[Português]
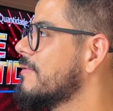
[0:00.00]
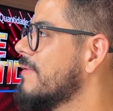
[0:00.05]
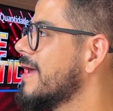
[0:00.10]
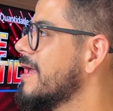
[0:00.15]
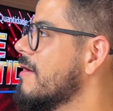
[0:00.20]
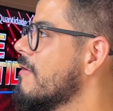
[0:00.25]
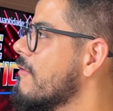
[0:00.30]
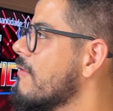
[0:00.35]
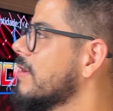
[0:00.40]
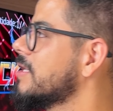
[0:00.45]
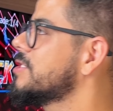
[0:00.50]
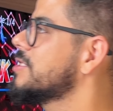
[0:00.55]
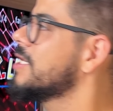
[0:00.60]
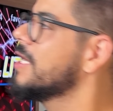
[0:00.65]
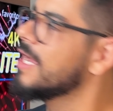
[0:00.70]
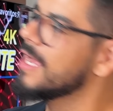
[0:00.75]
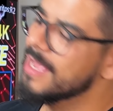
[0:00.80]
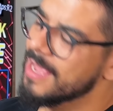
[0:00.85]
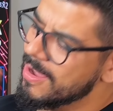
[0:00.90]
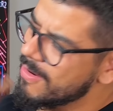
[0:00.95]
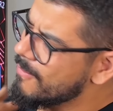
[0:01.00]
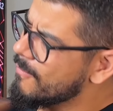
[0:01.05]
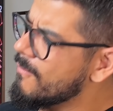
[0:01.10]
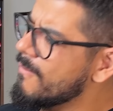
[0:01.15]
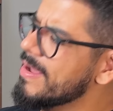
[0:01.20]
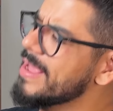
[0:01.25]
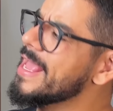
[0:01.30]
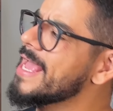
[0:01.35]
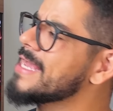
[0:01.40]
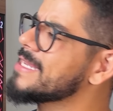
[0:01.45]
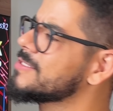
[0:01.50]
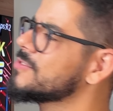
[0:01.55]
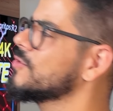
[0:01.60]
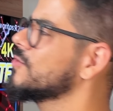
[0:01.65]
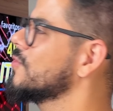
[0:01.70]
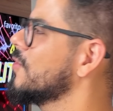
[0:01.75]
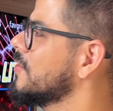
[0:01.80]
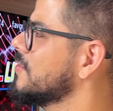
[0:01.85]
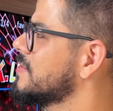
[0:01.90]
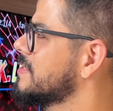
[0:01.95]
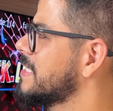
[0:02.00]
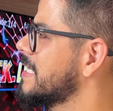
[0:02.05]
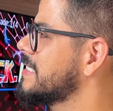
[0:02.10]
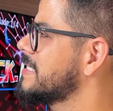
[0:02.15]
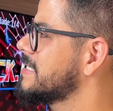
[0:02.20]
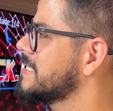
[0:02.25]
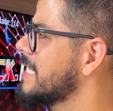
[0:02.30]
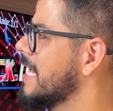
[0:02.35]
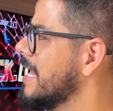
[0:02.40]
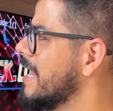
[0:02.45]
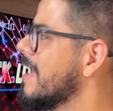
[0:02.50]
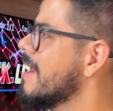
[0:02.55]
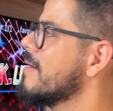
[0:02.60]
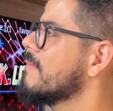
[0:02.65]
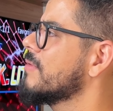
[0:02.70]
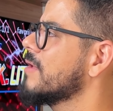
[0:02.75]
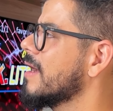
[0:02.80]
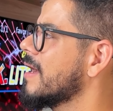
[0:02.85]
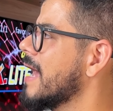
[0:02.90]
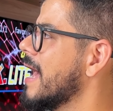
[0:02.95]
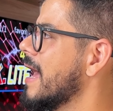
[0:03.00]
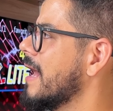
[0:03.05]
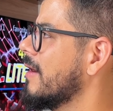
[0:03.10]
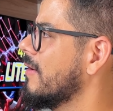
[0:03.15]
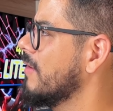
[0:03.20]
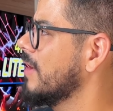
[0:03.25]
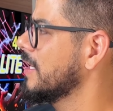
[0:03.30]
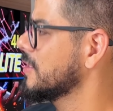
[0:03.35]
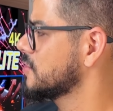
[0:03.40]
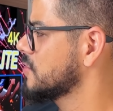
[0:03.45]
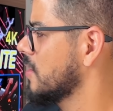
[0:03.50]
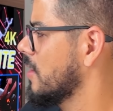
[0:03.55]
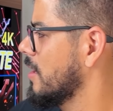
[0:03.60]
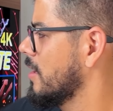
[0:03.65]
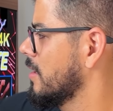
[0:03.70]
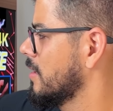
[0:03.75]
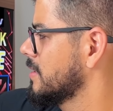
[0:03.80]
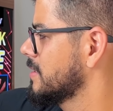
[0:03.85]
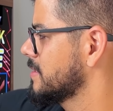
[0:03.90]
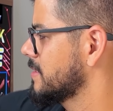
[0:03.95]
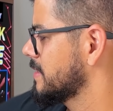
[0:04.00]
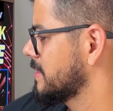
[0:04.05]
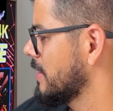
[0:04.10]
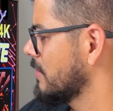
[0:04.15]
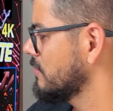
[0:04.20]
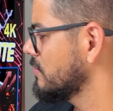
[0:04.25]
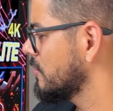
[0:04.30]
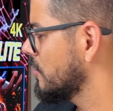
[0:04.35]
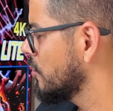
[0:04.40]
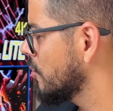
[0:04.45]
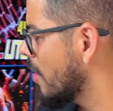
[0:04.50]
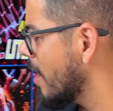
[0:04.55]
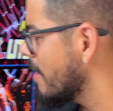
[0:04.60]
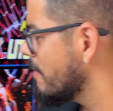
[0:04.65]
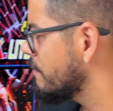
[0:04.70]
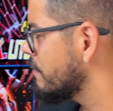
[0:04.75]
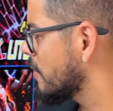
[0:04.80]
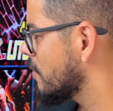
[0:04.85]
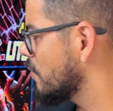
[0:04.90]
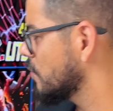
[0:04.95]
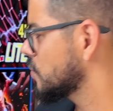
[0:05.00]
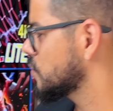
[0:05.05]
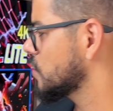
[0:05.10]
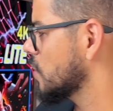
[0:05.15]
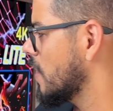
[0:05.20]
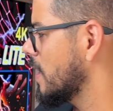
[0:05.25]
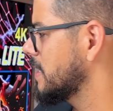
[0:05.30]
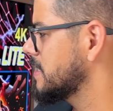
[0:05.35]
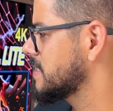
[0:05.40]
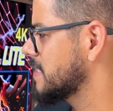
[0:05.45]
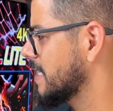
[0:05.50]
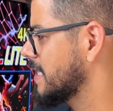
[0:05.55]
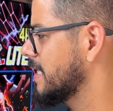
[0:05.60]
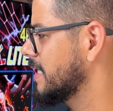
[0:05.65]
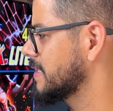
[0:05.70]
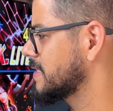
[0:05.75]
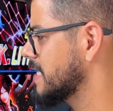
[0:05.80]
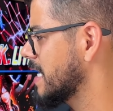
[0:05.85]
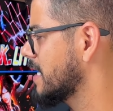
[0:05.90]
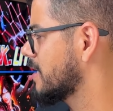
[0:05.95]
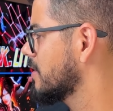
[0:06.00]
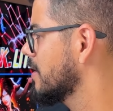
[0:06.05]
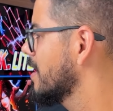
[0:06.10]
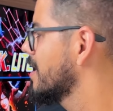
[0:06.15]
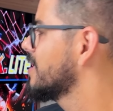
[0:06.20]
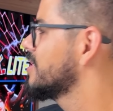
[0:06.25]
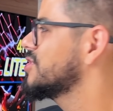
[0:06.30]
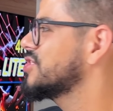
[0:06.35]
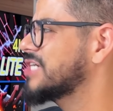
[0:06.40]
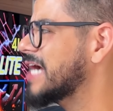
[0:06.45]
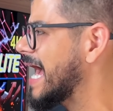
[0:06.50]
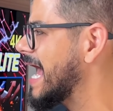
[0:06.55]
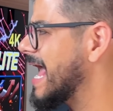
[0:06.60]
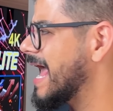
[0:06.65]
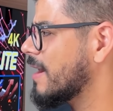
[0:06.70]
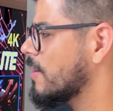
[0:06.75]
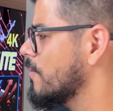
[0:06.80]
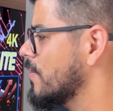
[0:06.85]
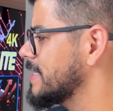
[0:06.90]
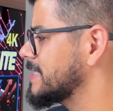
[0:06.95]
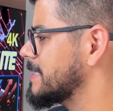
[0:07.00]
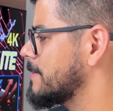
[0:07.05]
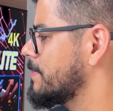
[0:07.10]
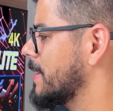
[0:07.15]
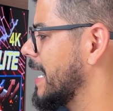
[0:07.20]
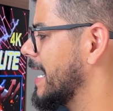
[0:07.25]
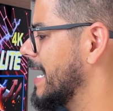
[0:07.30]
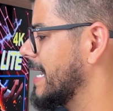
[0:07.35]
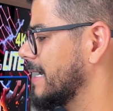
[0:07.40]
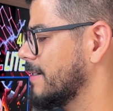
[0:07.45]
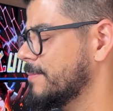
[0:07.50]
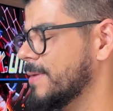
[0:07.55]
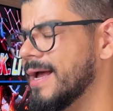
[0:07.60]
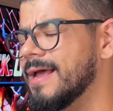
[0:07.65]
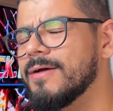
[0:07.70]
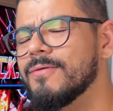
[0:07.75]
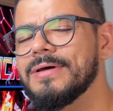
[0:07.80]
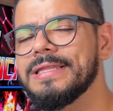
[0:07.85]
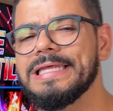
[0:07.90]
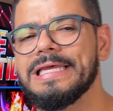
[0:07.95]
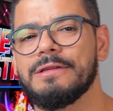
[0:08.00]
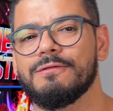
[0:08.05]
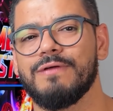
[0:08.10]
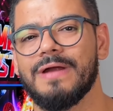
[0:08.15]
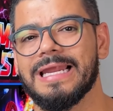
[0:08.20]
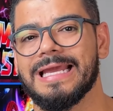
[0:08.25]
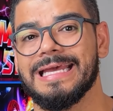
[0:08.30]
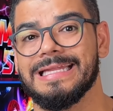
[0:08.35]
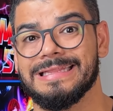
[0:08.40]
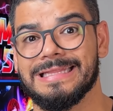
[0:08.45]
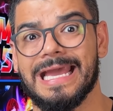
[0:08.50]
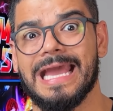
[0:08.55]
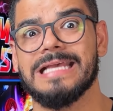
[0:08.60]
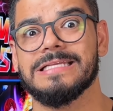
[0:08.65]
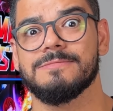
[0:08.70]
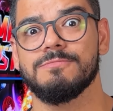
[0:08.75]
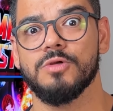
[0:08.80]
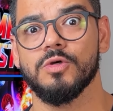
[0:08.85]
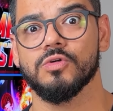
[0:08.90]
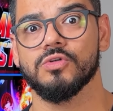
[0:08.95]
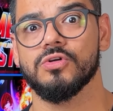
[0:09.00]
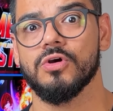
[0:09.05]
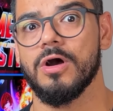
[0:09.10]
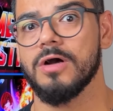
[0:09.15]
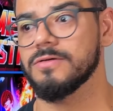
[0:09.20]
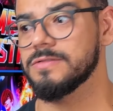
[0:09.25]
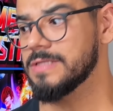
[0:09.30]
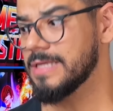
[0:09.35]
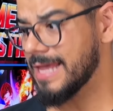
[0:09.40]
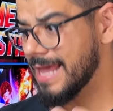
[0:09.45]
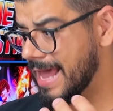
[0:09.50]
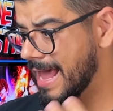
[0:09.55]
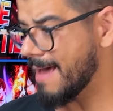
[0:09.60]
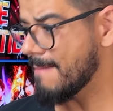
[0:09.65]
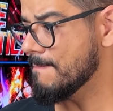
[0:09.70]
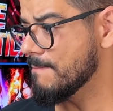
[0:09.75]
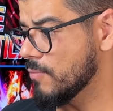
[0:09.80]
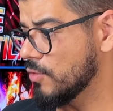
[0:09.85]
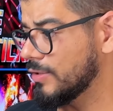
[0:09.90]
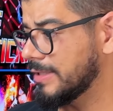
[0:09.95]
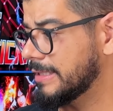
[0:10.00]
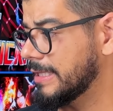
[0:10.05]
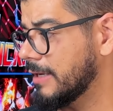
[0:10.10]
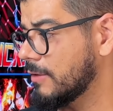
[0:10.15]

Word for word: aí, Rondi, eu conheço todos esses daí. Que cara, olha só, são nove consoles aqui, certo? já é coisa pra caramba. Aí quando a gente fala que é 10 mil jogos, é muita